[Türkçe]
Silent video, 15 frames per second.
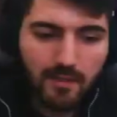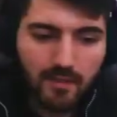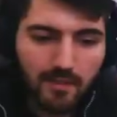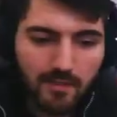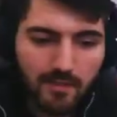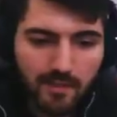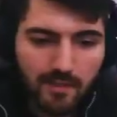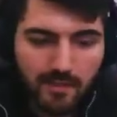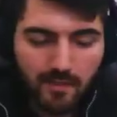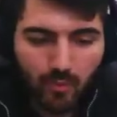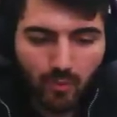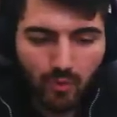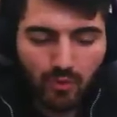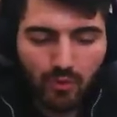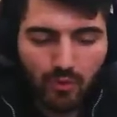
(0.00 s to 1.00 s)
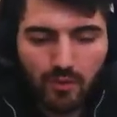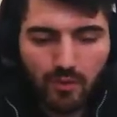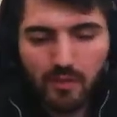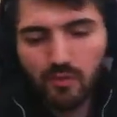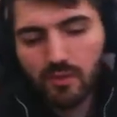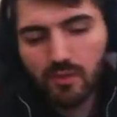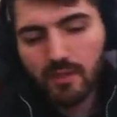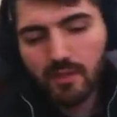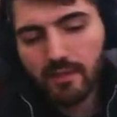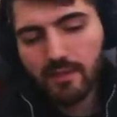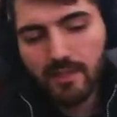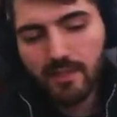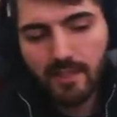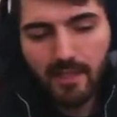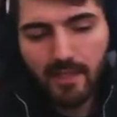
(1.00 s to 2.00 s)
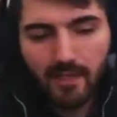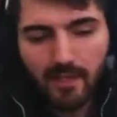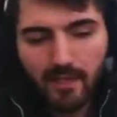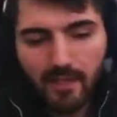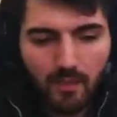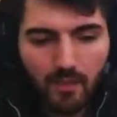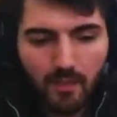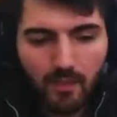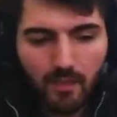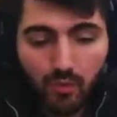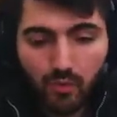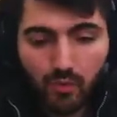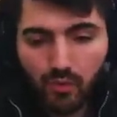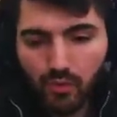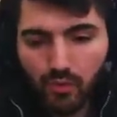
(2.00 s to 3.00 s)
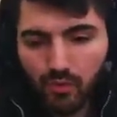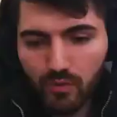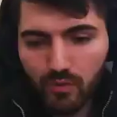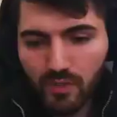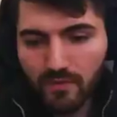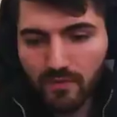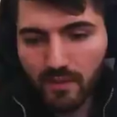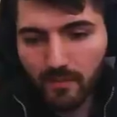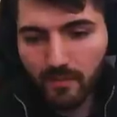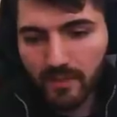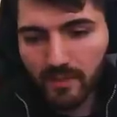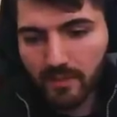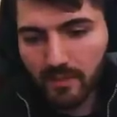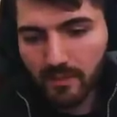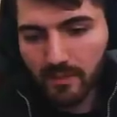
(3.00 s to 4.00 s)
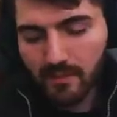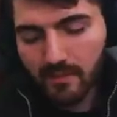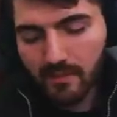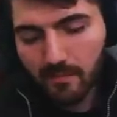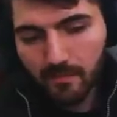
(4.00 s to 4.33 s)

6 taksam olur. Ondan sonraki ilerleyen dönemde kusursuz çift TP takarız.